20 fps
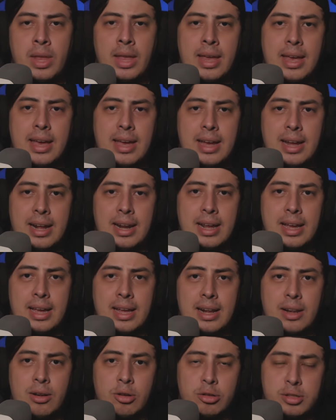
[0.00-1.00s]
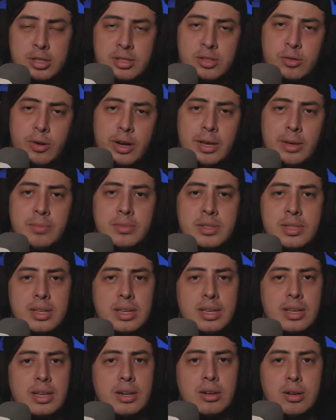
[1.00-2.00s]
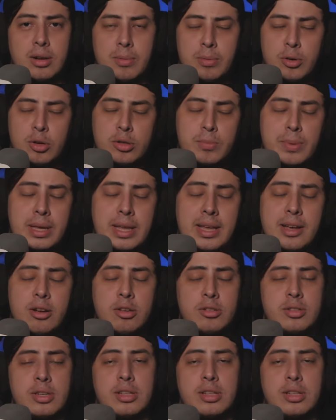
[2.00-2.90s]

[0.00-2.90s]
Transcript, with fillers: eh, los streams y los videos.